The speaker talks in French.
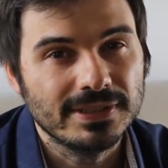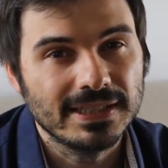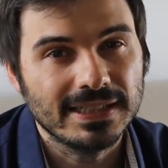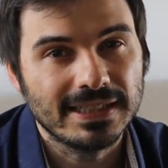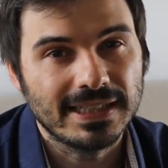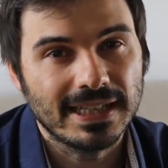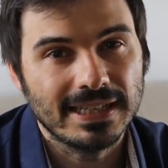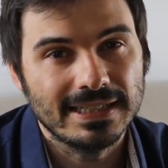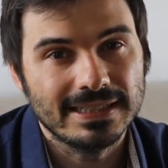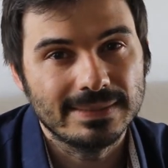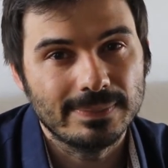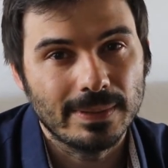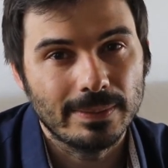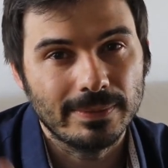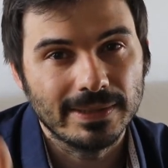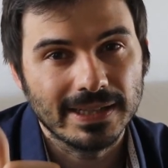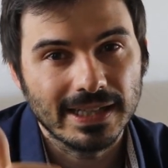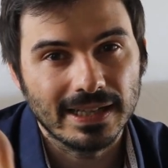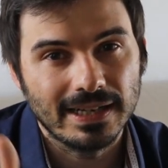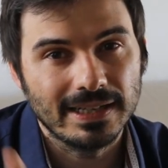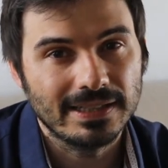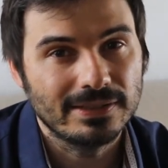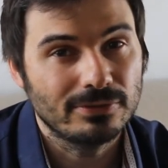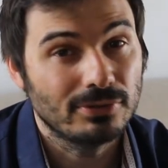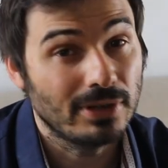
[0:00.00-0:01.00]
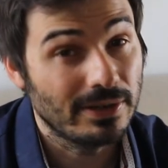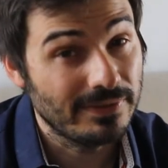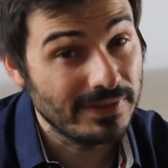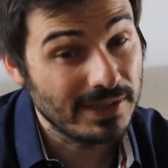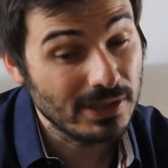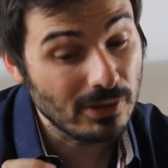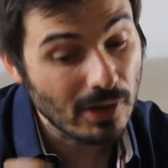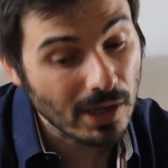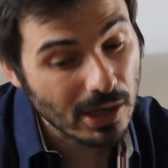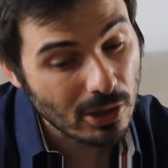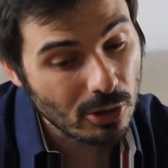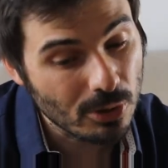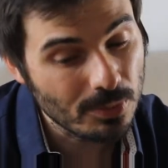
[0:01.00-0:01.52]
C'est le cas, n'hésitez pas à mettre un like sous la
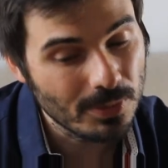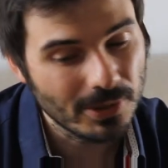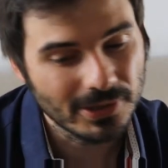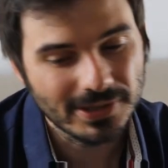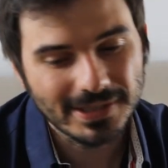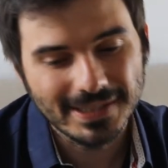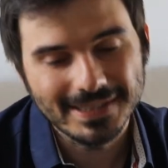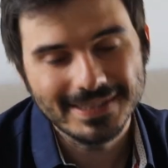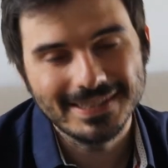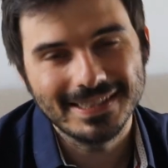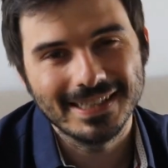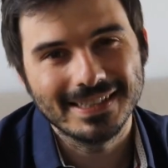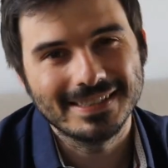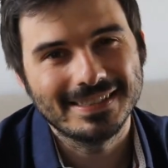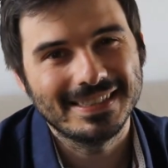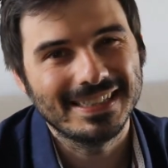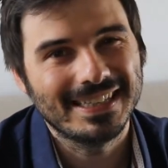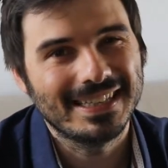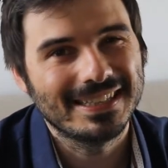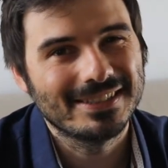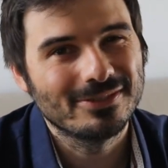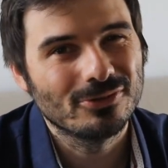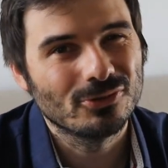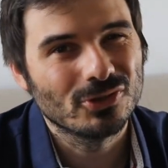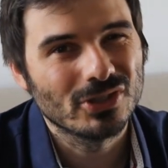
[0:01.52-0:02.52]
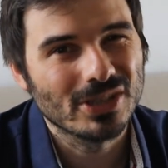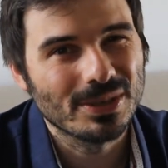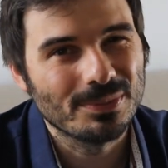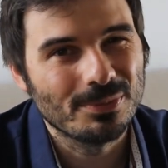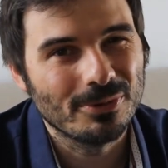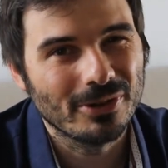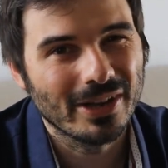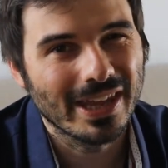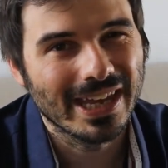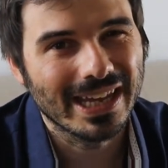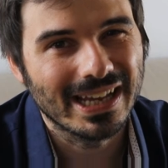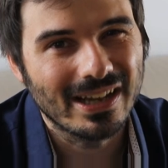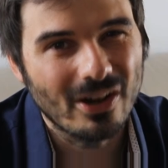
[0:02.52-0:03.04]
vidéo, à commenter. s'il reste des questions, j'y
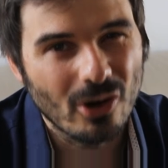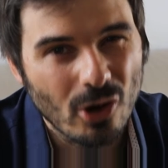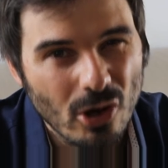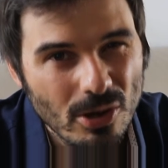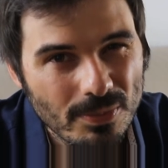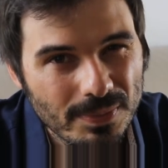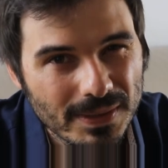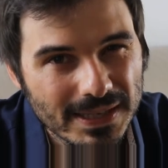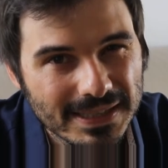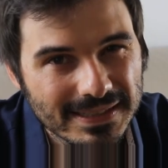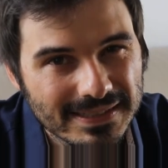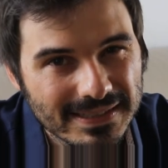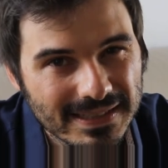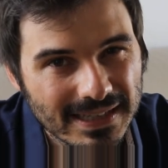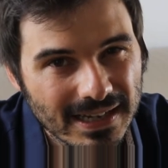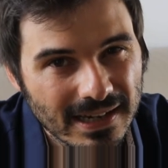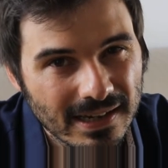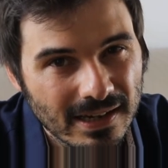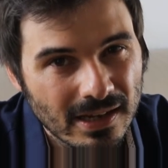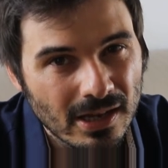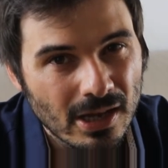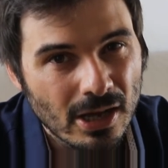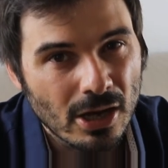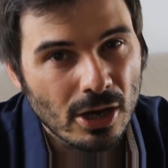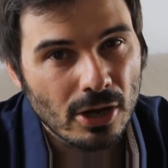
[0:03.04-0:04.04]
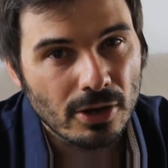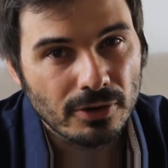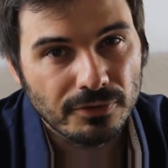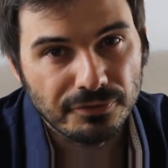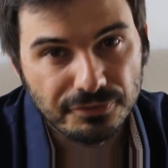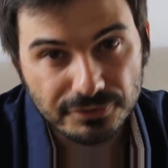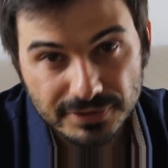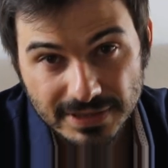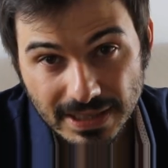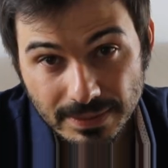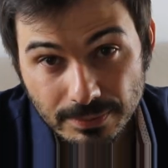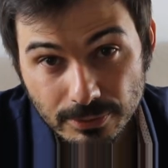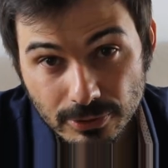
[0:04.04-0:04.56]
répondrai avec grand plaisir
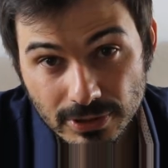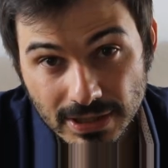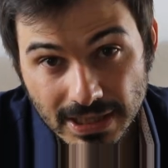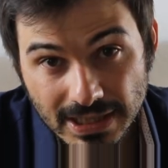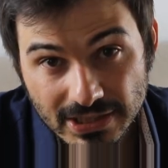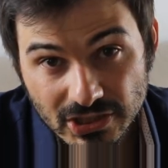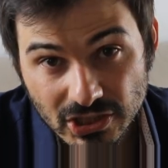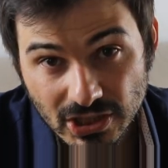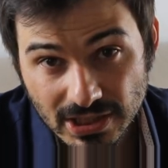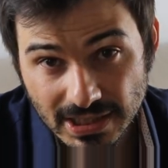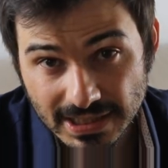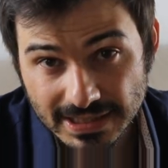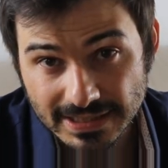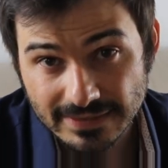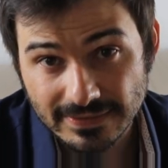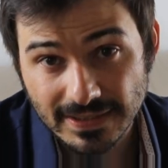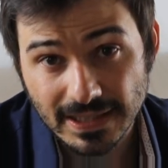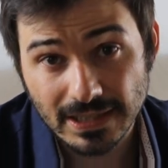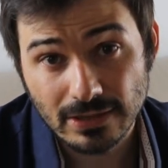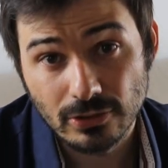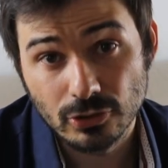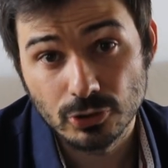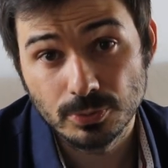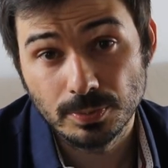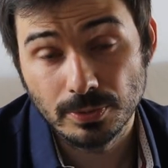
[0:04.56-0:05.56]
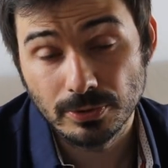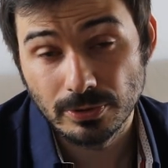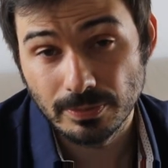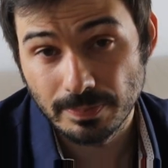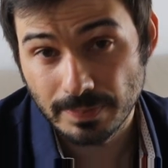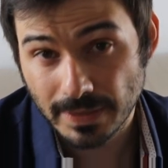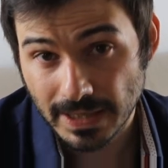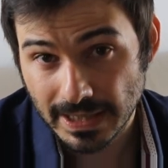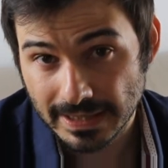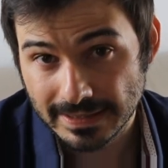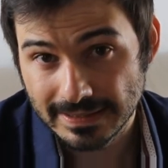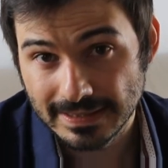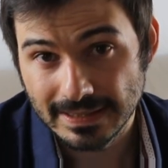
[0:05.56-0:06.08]
vous abonner à la chaîne, activez la cloche pour ne
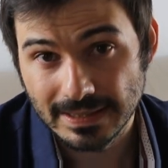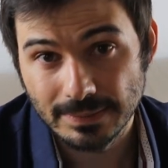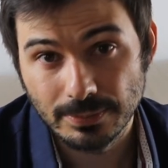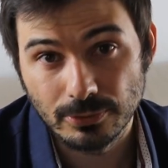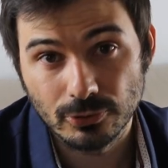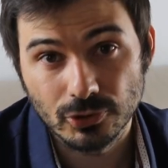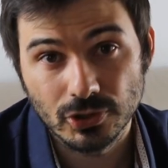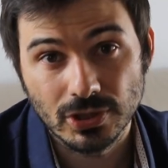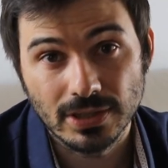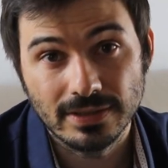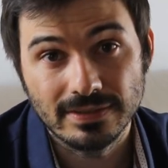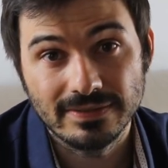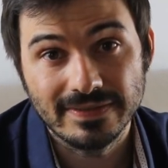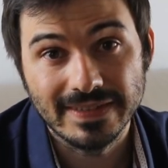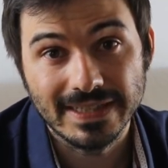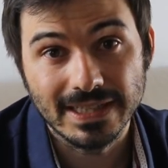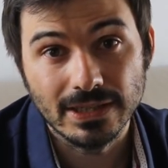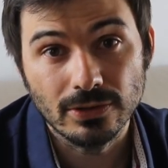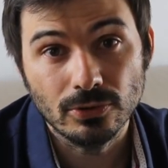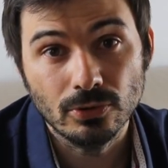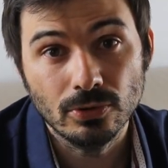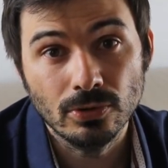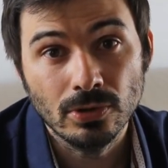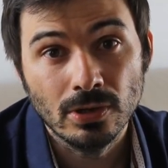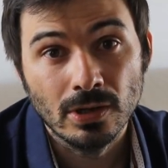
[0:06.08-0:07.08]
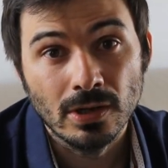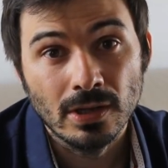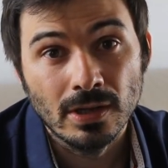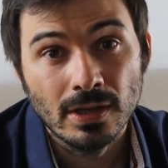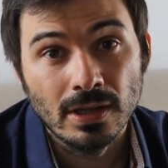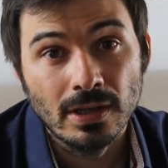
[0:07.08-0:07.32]
pas rater les prochaines vidéos.